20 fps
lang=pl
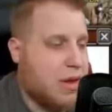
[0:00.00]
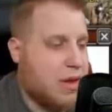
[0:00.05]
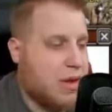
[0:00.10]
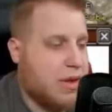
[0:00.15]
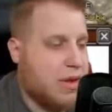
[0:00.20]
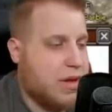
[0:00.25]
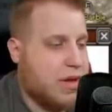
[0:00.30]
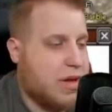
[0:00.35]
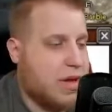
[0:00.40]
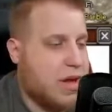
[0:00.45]

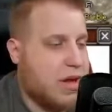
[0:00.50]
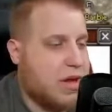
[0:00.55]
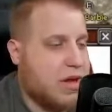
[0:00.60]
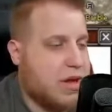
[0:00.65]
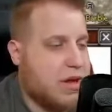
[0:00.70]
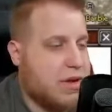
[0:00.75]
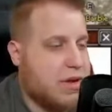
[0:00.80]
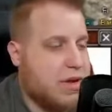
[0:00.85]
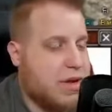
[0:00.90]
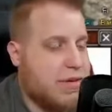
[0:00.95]
No
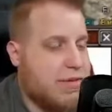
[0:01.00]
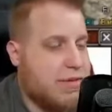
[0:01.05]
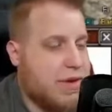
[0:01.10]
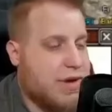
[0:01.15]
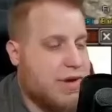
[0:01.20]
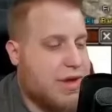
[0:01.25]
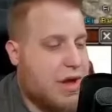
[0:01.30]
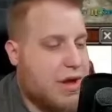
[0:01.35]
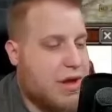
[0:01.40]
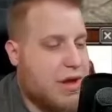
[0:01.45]
niestety to nic mi
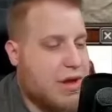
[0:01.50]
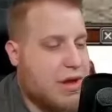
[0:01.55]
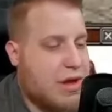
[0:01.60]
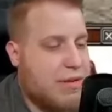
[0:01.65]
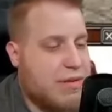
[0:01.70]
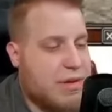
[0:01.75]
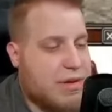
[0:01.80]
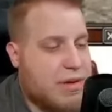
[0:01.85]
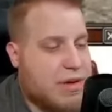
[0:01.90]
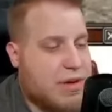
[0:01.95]
nie daje,
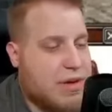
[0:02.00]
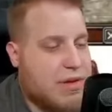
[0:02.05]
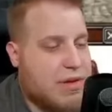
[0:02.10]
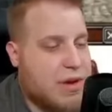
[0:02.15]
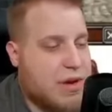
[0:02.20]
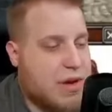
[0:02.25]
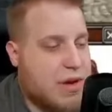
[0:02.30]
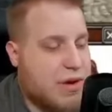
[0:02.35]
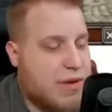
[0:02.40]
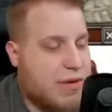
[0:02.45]
nawet tego
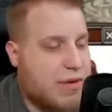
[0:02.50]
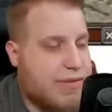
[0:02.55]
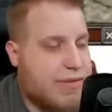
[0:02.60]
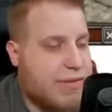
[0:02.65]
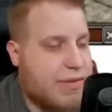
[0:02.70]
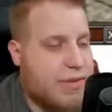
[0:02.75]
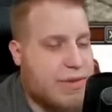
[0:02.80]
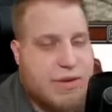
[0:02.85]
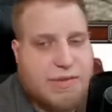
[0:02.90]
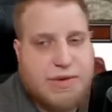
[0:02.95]
nikt nie
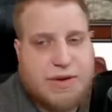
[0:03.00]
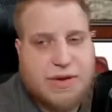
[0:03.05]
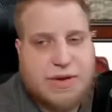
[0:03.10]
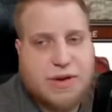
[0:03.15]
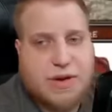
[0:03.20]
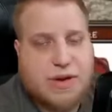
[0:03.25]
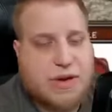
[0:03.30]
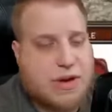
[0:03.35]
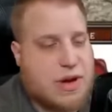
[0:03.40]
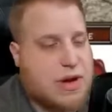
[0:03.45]
kupi, bo to będzie
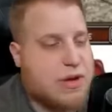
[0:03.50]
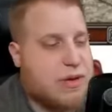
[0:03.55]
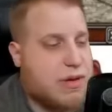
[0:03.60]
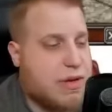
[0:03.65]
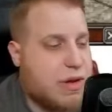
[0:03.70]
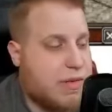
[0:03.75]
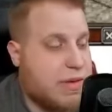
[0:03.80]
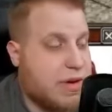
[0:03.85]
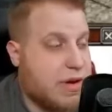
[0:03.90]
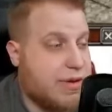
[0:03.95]
jak
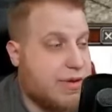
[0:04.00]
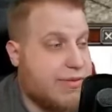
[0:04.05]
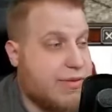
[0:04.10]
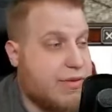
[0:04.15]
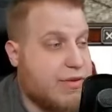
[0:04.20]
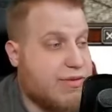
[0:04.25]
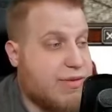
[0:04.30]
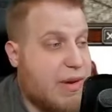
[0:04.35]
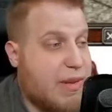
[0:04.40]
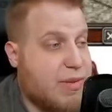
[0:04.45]
losowo. Gdyby
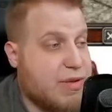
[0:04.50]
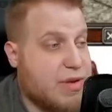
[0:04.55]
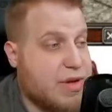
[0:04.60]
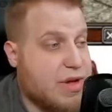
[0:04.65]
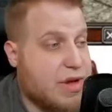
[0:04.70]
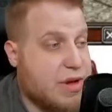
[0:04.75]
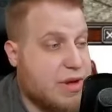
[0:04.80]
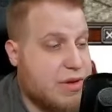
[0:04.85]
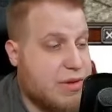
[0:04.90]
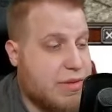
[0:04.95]
było
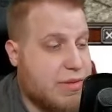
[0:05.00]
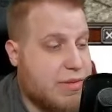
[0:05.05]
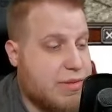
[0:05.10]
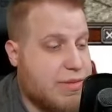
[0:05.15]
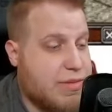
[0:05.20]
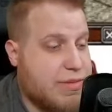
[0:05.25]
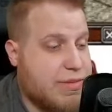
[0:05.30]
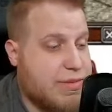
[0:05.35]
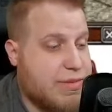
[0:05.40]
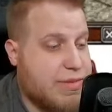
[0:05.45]
2% to
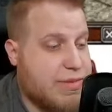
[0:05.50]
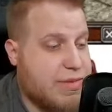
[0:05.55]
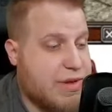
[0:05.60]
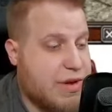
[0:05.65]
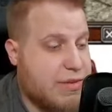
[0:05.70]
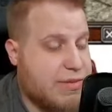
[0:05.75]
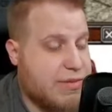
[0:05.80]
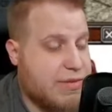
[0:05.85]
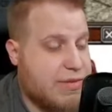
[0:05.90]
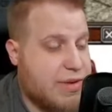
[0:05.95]
bym
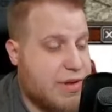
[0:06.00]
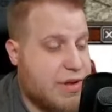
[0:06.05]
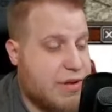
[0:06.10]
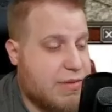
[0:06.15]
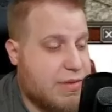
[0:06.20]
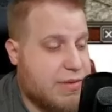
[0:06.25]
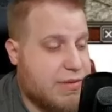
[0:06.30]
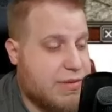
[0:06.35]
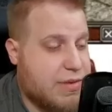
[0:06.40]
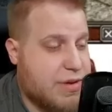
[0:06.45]
zrobił
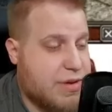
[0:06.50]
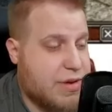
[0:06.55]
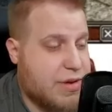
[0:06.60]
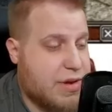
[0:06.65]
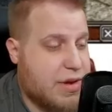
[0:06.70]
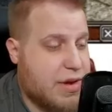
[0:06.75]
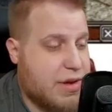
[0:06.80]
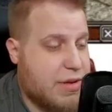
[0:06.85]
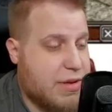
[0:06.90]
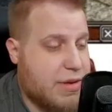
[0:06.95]
więcej bonów trochę
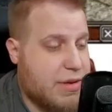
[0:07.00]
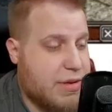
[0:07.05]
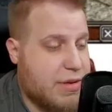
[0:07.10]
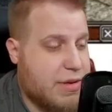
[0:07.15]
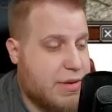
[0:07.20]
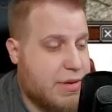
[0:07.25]
z tego.